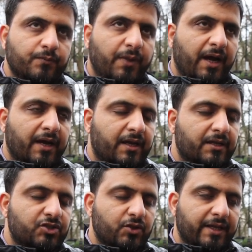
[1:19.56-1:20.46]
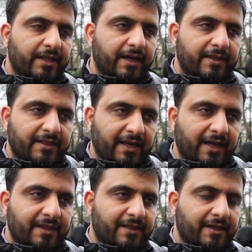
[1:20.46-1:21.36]
بحق الشهداء
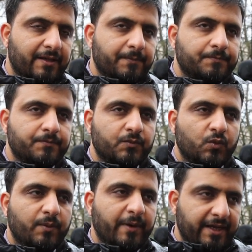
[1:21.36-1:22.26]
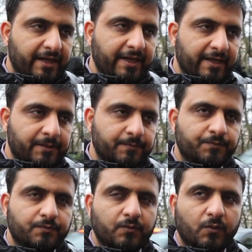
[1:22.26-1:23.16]
الثلاثة والبريئين
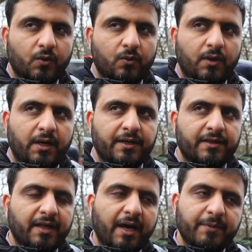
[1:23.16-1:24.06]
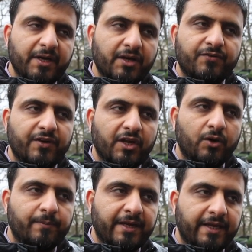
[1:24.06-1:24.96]
والنظام يعرف
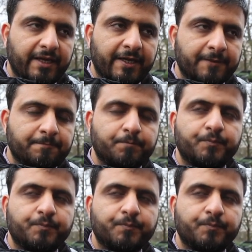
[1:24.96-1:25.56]
أنهم بريئين